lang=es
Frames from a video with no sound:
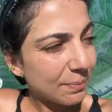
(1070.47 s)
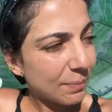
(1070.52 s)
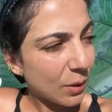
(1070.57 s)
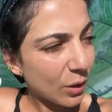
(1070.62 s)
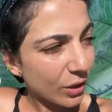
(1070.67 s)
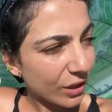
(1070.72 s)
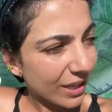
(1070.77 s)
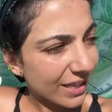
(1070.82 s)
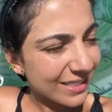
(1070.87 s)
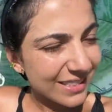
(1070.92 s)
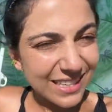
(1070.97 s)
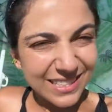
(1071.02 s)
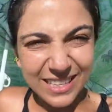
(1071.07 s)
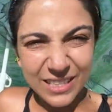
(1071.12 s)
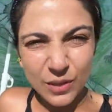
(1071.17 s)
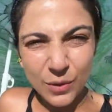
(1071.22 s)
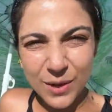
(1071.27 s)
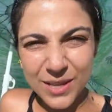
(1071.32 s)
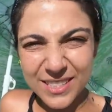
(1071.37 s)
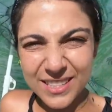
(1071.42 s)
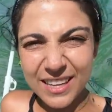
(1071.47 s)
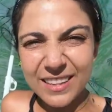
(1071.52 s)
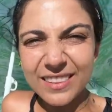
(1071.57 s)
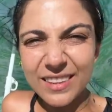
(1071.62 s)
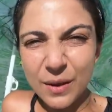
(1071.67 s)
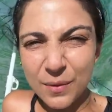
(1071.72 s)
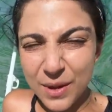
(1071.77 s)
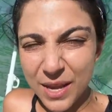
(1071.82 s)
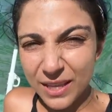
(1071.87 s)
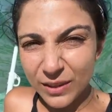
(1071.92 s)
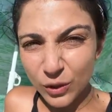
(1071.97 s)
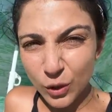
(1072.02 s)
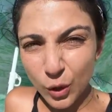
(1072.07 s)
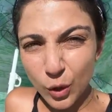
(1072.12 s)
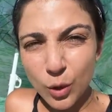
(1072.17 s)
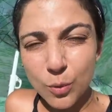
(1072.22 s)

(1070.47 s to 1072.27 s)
porque está haciendo bastante viento.